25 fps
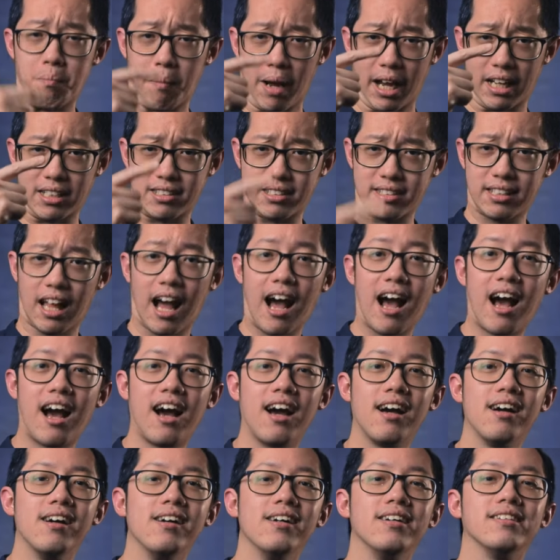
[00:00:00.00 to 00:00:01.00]

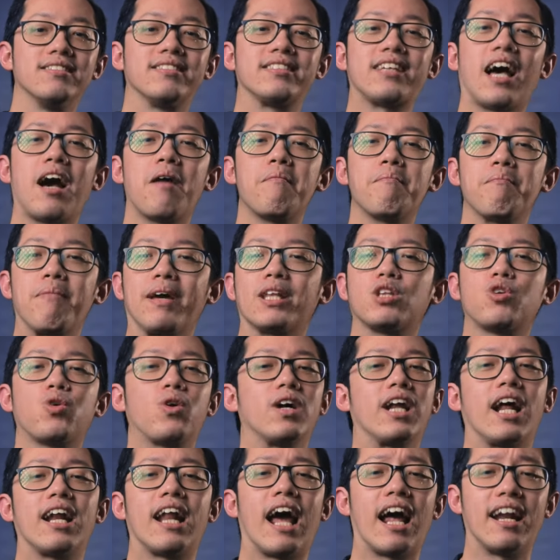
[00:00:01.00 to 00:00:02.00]
pesta, sampai
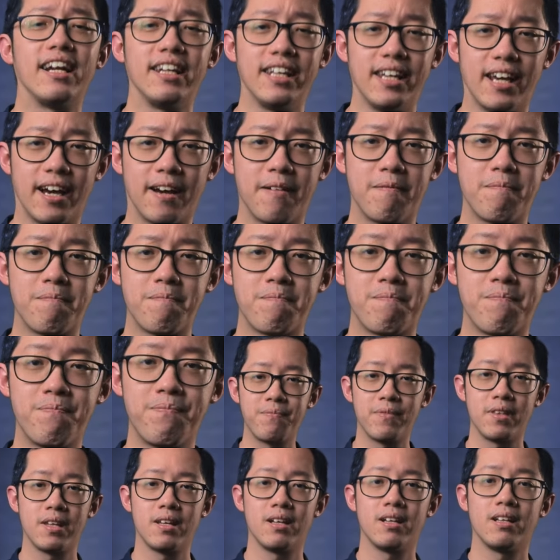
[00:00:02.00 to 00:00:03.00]
tukeran hadiah.
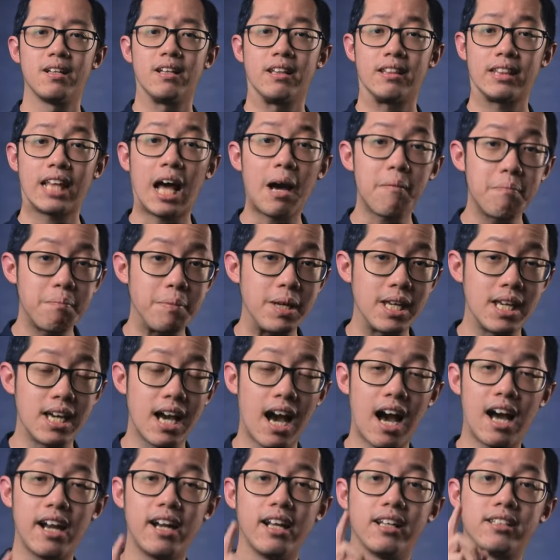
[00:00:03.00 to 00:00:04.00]
Tapi
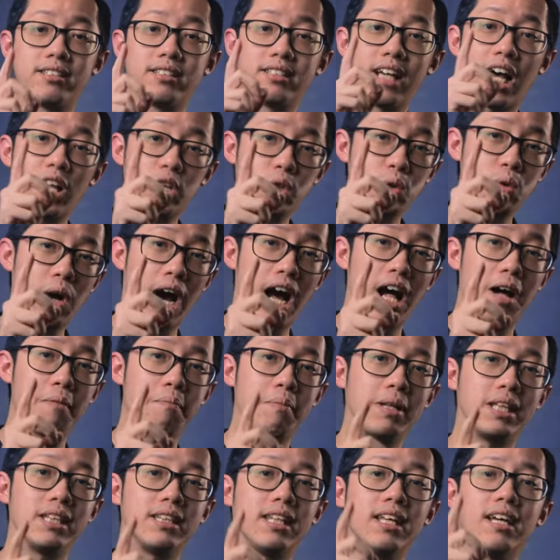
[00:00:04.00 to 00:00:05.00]
ada satu
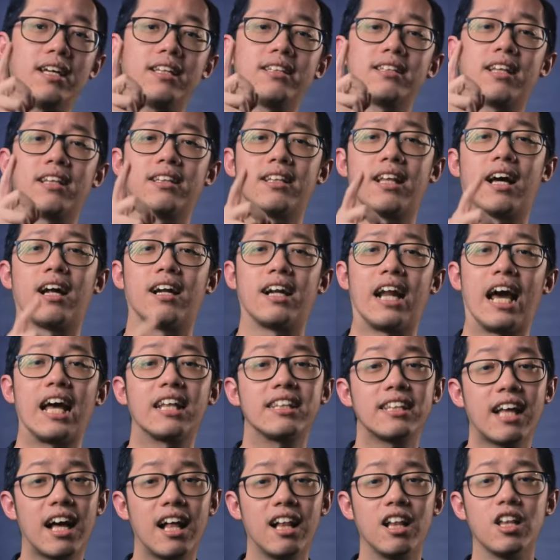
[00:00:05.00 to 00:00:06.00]
hal penting tentang
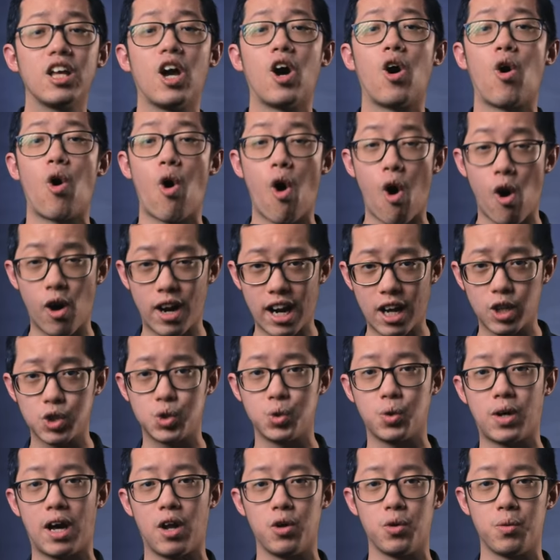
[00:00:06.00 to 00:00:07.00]
Natal yang orang
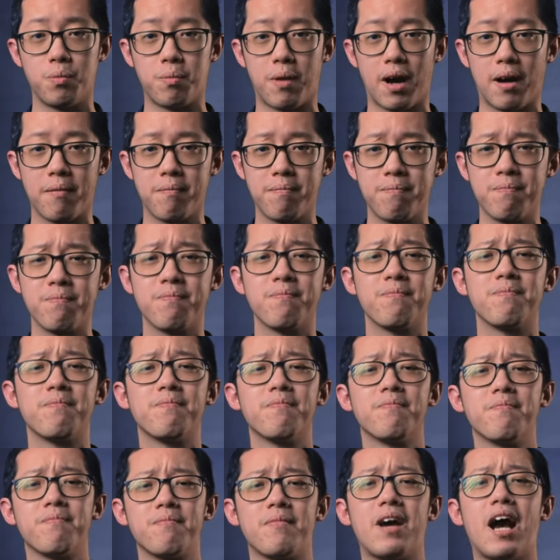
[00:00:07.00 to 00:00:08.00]
suka lupa.
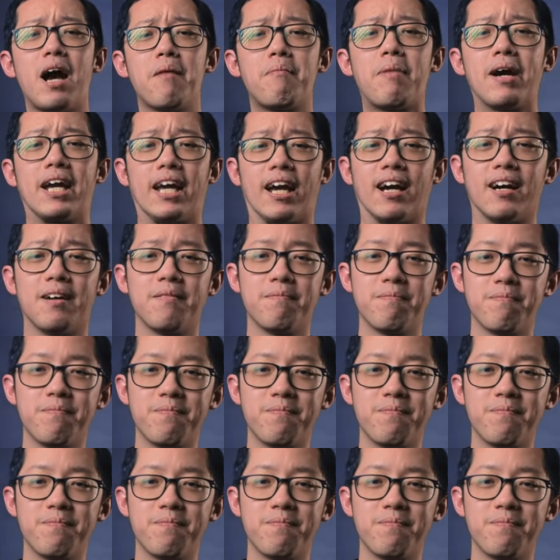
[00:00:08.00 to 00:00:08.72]
Apa ya?